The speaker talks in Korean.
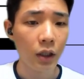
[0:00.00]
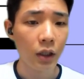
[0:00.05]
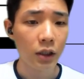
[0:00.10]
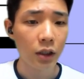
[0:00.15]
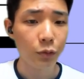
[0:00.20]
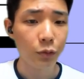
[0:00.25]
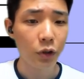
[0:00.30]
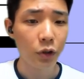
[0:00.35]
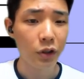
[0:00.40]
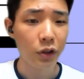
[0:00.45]

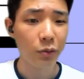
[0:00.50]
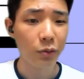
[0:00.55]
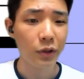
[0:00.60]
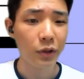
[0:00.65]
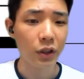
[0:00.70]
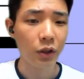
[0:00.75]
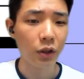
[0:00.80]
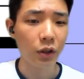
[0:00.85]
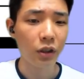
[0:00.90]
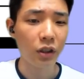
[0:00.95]
3.10
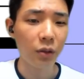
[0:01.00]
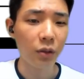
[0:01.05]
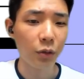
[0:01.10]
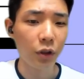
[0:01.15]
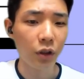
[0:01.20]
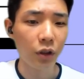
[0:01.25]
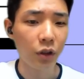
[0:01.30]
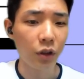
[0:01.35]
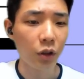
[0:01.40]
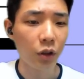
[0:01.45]

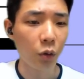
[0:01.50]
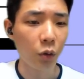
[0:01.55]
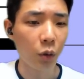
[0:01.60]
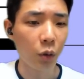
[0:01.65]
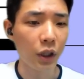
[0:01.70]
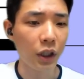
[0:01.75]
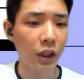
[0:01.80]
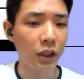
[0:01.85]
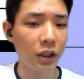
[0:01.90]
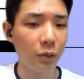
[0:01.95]
이전이라면
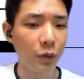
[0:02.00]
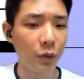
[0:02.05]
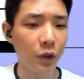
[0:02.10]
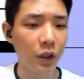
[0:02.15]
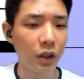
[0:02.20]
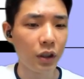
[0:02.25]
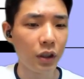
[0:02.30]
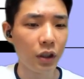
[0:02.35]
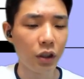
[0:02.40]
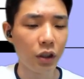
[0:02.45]
동일한
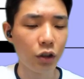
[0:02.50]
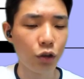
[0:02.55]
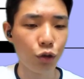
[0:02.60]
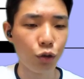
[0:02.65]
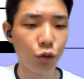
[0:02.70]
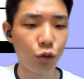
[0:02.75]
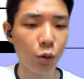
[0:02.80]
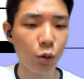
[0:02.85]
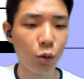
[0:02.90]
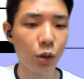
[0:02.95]
의미를
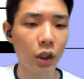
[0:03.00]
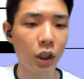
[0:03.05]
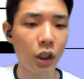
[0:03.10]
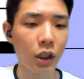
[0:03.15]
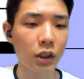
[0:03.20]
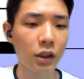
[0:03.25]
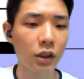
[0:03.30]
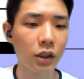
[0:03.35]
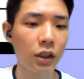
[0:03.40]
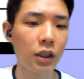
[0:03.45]

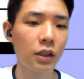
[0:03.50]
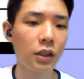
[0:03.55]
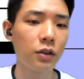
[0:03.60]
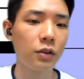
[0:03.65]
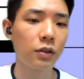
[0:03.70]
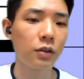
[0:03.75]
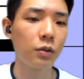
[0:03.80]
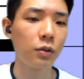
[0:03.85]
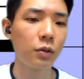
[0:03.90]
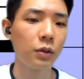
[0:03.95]
유니온이라는
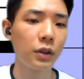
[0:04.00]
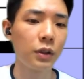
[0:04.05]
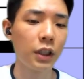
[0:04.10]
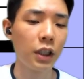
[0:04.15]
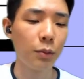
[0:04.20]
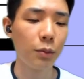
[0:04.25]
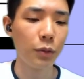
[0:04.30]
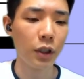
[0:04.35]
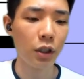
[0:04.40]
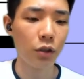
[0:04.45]
클래스로
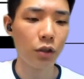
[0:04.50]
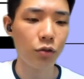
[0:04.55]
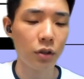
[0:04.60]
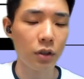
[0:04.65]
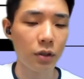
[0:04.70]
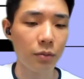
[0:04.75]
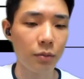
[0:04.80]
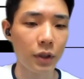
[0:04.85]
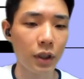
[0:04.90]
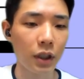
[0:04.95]
타이핑할 수
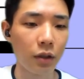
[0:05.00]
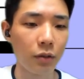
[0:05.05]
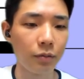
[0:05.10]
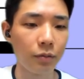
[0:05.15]
있습니다.